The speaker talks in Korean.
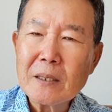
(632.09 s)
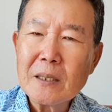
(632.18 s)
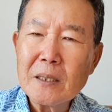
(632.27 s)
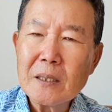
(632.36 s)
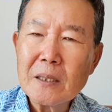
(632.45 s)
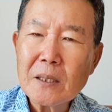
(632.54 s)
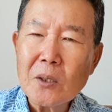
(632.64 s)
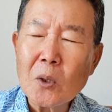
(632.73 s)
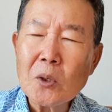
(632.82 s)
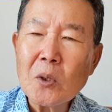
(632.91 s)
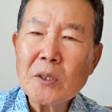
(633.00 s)
그
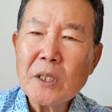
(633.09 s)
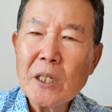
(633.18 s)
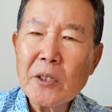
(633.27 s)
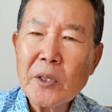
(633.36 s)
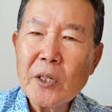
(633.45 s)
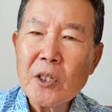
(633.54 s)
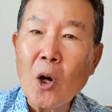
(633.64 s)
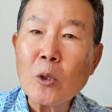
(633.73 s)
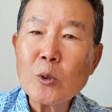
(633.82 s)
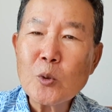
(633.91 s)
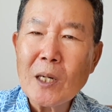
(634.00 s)
경동제일교회
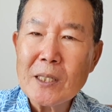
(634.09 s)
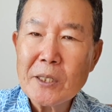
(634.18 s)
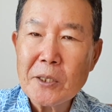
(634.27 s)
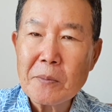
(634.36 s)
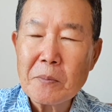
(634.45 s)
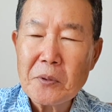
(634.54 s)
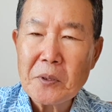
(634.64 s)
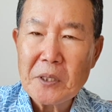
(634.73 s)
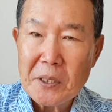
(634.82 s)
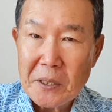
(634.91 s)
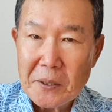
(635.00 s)
영수하시던
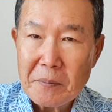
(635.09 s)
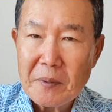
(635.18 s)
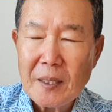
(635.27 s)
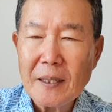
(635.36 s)
분이셨습니다.